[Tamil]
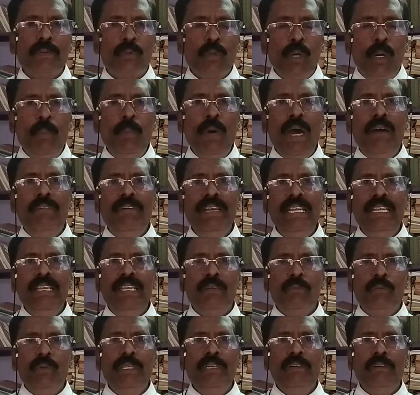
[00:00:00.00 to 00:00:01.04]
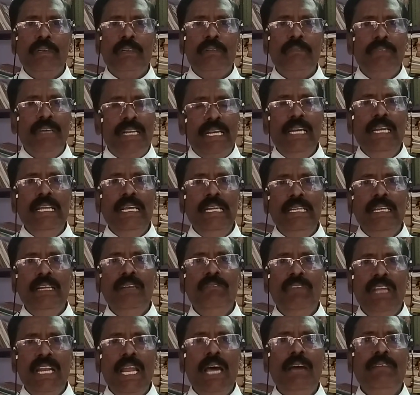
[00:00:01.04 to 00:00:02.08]
தோமாவே உன் விரலை என்
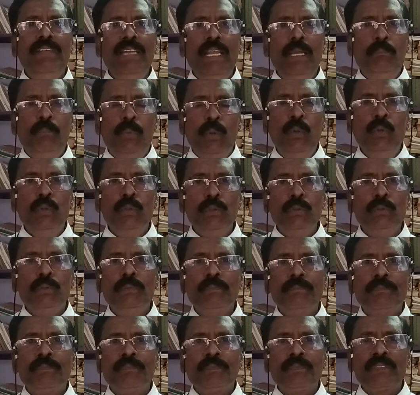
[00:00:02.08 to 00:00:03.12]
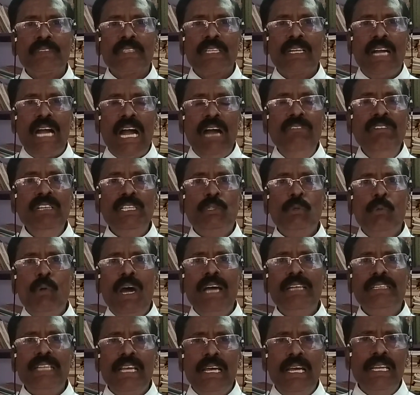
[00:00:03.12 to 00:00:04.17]
விழாவிலே போடு
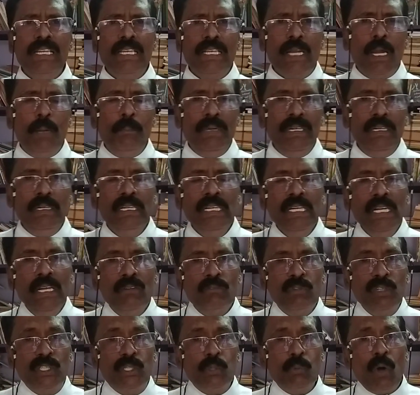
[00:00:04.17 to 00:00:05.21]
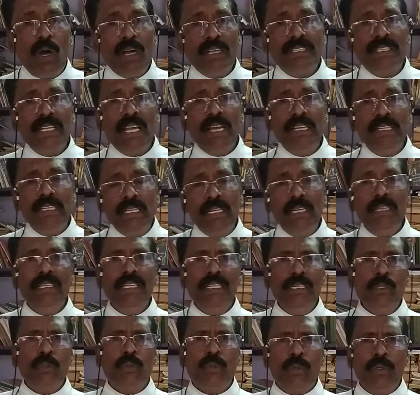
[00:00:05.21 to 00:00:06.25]
அவிசுவாசா இராமல் விசுவாசியா இரு
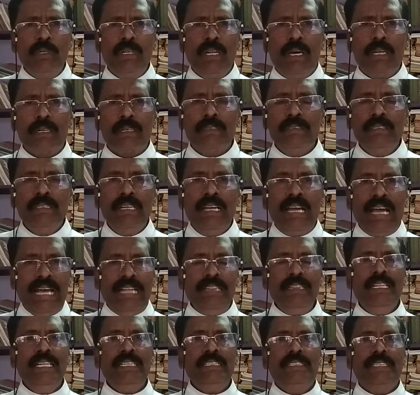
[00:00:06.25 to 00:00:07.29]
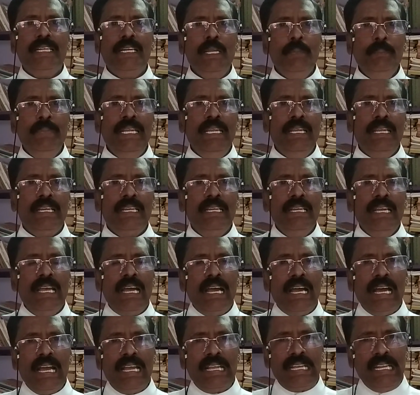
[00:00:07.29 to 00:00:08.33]
என்று சொன்னார் அந்த க்ஷணமே
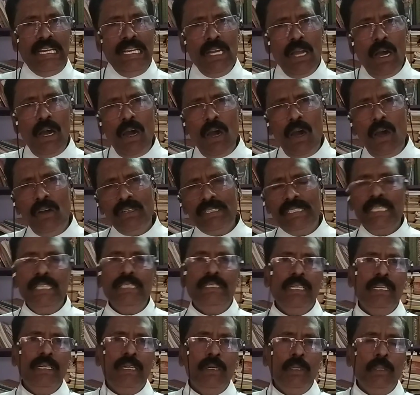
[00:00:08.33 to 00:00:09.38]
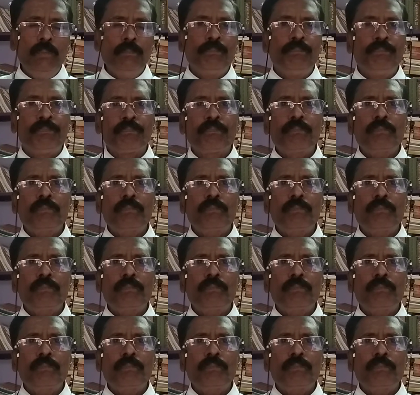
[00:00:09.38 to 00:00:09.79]
எல்லா சீசர்களும்